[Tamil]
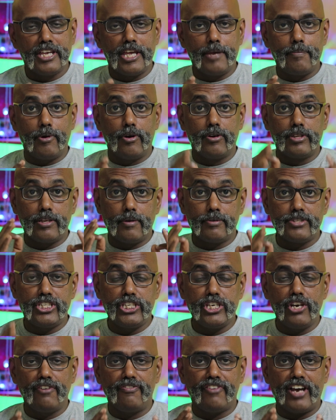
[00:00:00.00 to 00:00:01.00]
இப்போ இந்த
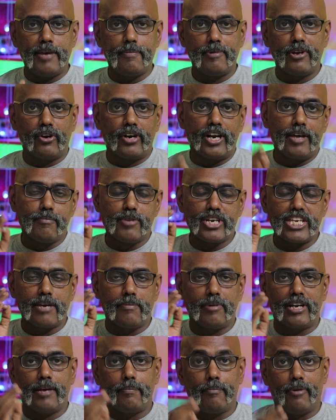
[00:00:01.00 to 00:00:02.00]
ஜியோ ஃபைபரோட
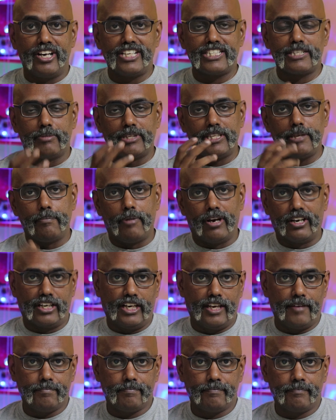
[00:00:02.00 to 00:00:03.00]
முக்கியமான பாயிண்ட்ஸ் பற்றி
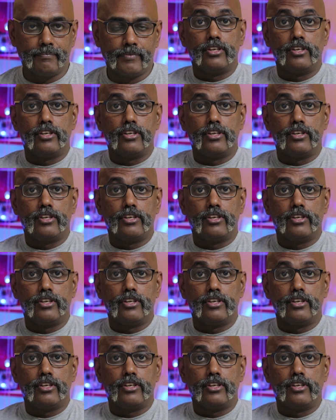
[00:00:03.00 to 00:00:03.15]
பார்க்கலாம்